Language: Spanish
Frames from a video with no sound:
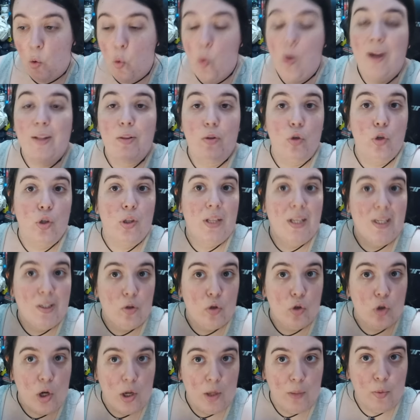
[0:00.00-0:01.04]
cuántos de
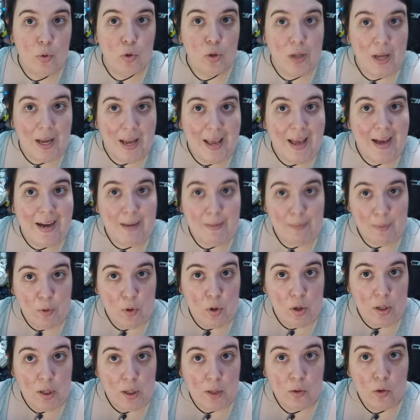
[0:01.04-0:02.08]
estos libros he acabado
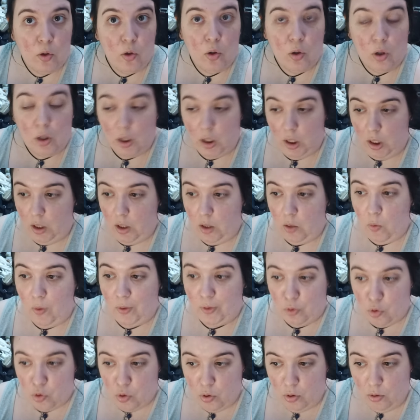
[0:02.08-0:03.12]
leyendo y
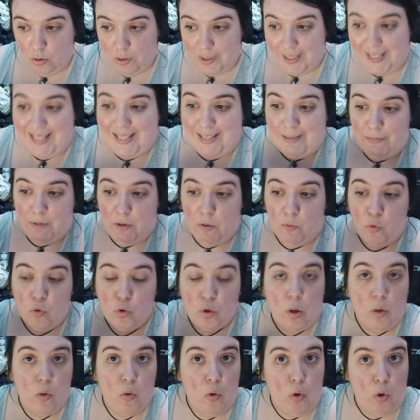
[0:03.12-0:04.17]
cuántos no, y si me han
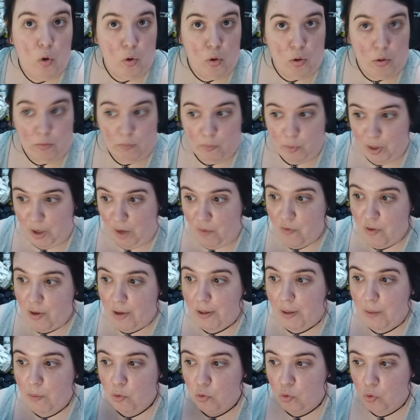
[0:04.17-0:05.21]
gustado o no, porque al fin y
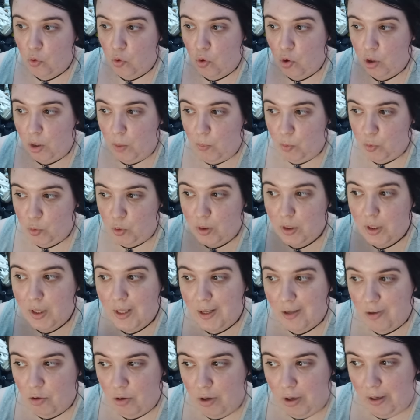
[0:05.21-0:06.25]
al cabo todos los que he puesto
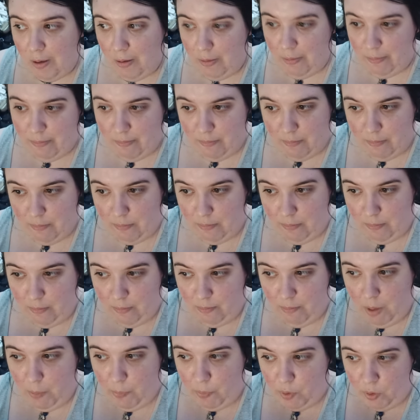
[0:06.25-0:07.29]
aquí creo que
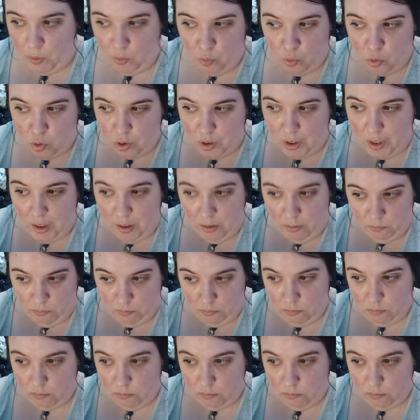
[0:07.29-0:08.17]
mm, me pueden gustar